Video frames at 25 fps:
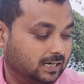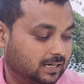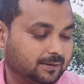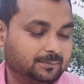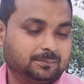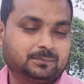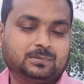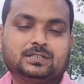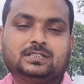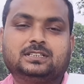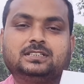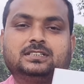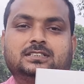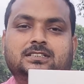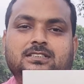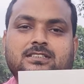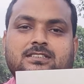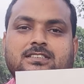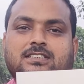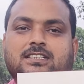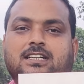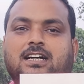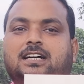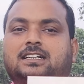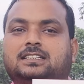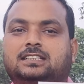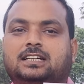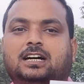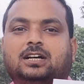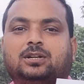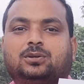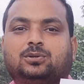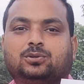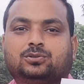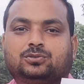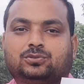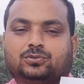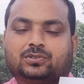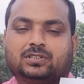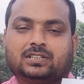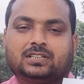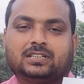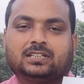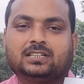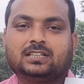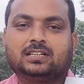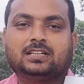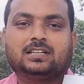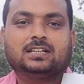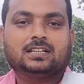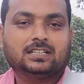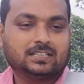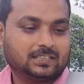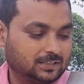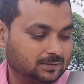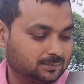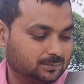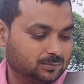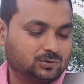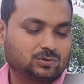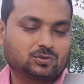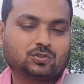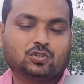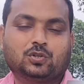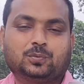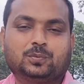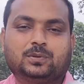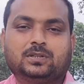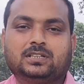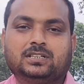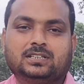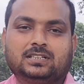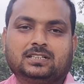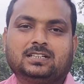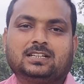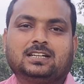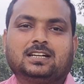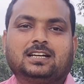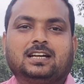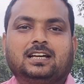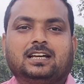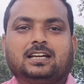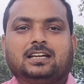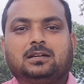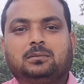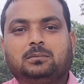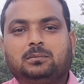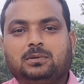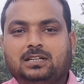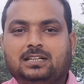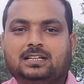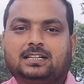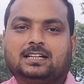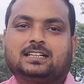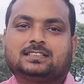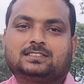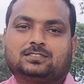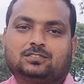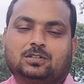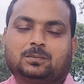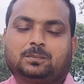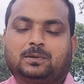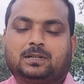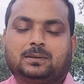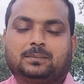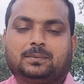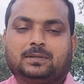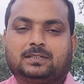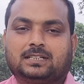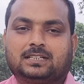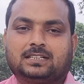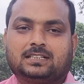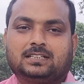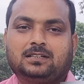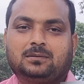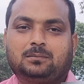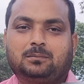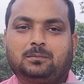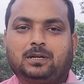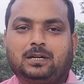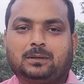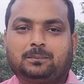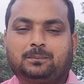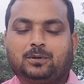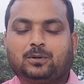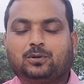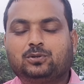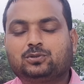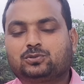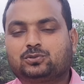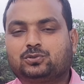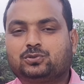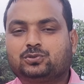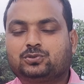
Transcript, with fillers: हम भी इसके हकदार हो चुके हैं कि मुझको भी ये मिल गया सिल्वर प्ले बटन मैं बहुत